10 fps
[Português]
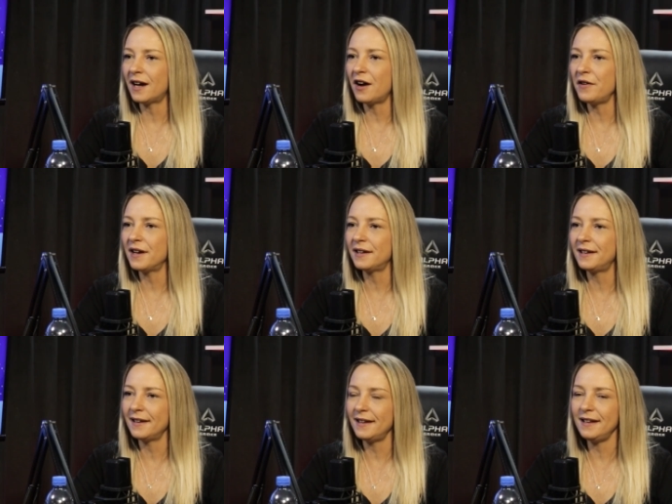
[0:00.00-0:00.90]
é
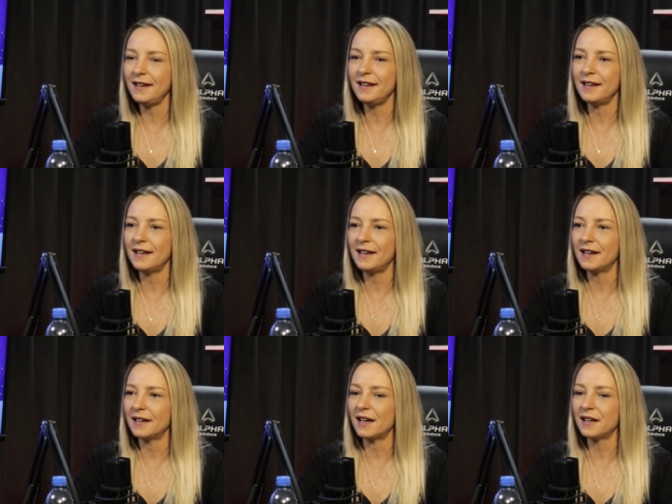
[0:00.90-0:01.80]
aquele,
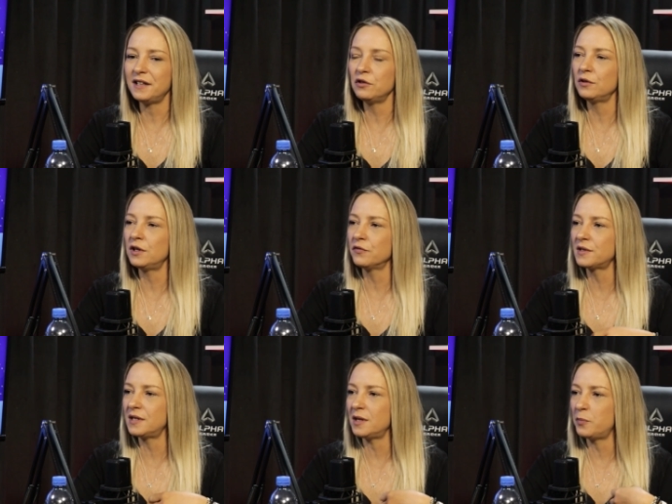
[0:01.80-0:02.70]
é aquilo que
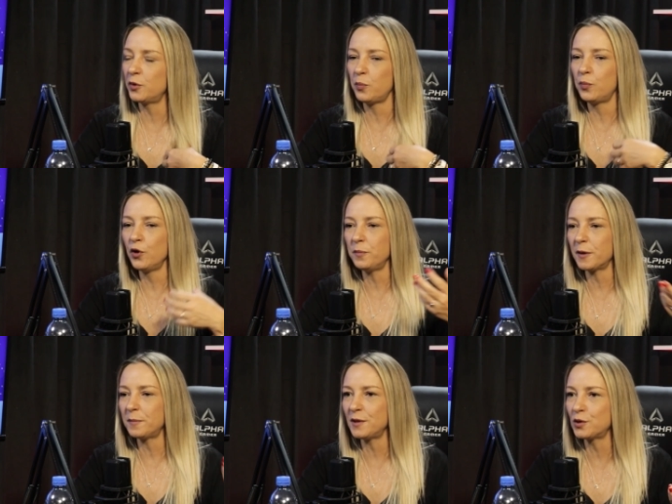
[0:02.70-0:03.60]
você propõe para
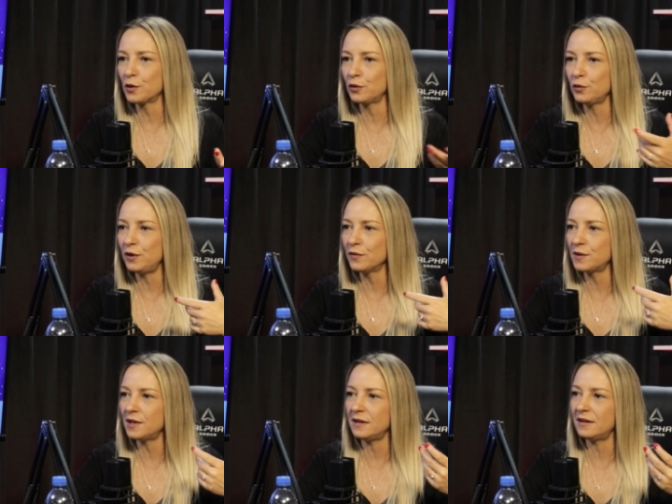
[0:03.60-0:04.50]
a pessoa do que
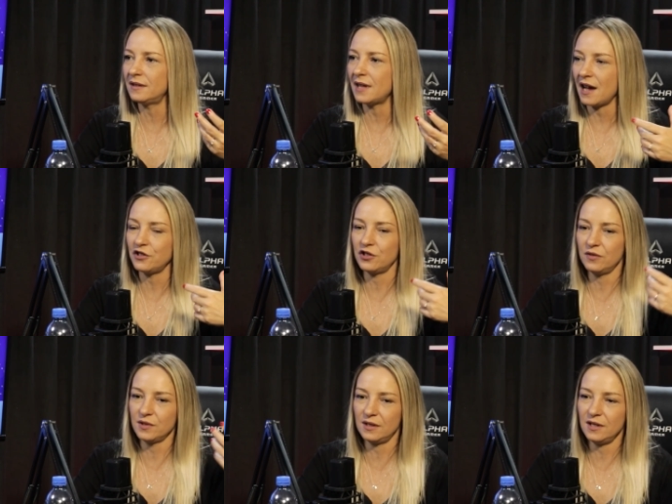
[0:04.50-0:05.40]
você acha que
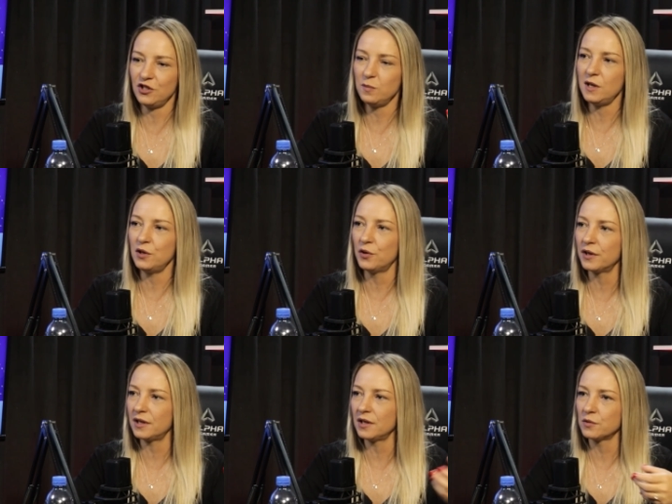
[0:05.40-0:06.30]
você tem de
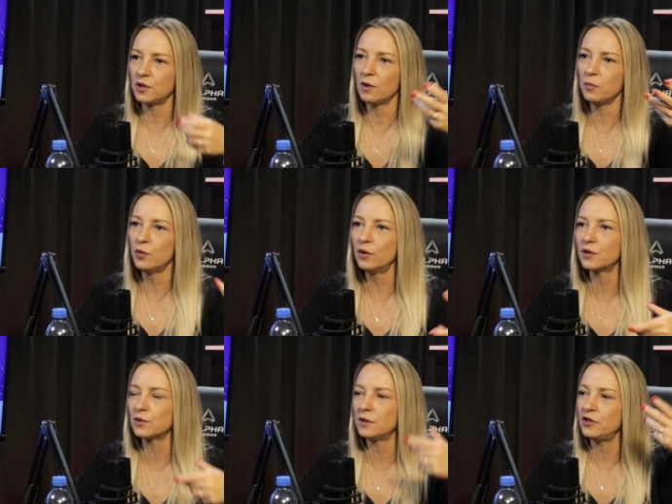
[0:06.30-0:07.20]
melhor, que é o seu amor, a
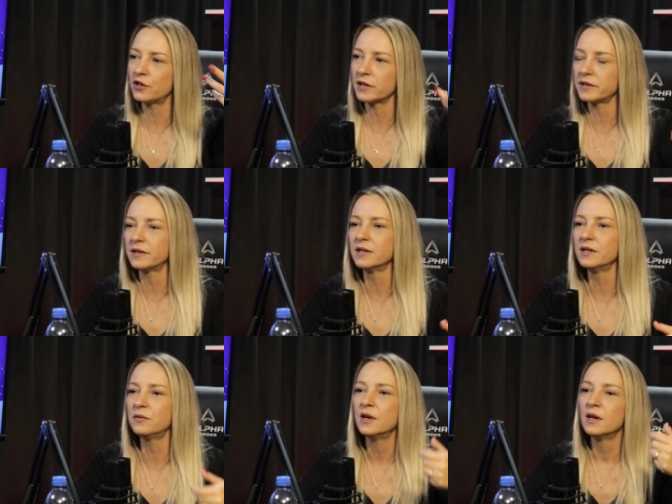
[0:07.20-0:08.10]
sua
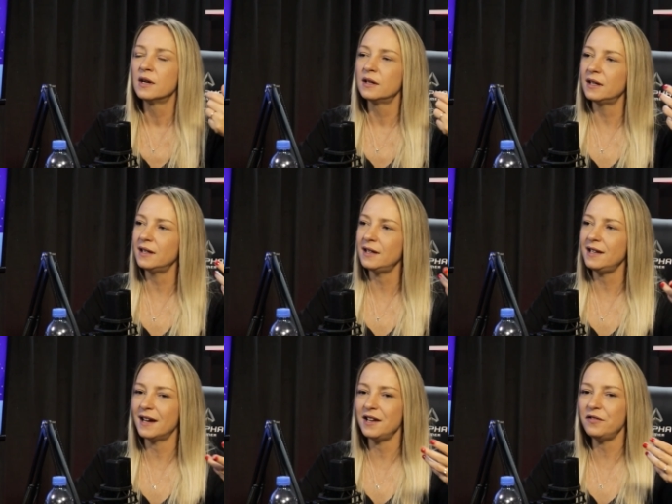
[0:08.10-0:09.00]
dedicação, né?
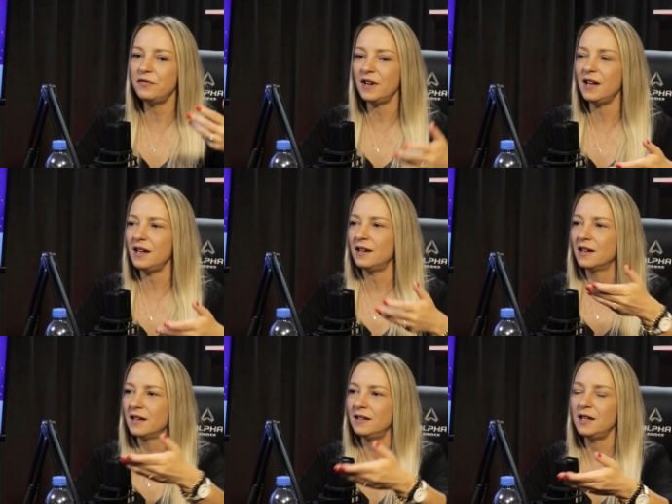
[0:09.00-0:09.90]
E aí vem
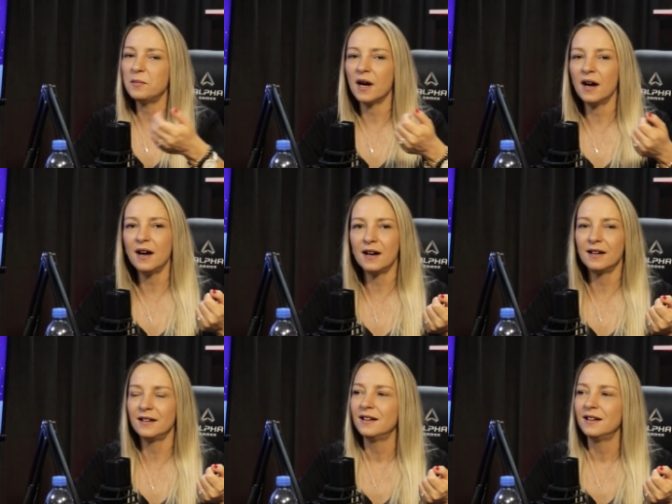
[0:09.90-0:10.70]
Neymar, e você fica na